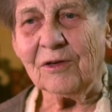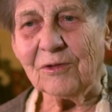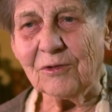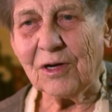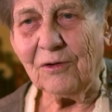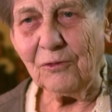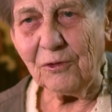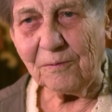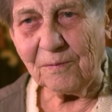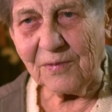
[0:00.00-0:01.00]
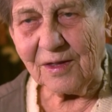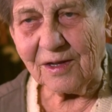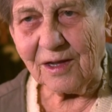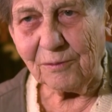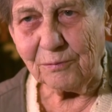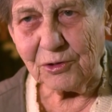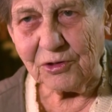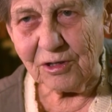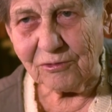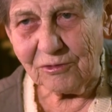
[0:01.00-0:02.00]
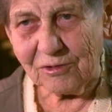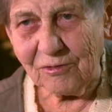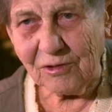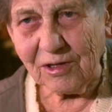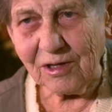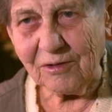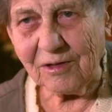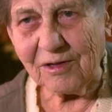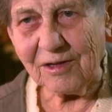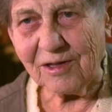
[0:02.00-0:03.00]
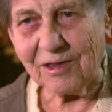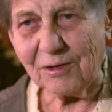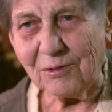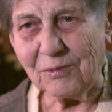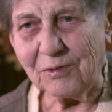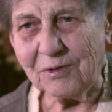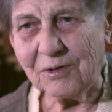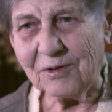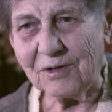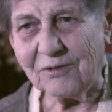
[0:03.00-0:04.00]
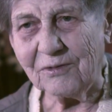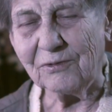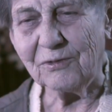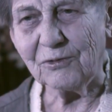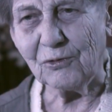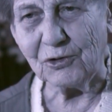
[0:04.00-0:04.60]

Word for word: у кого ампутируют, но это в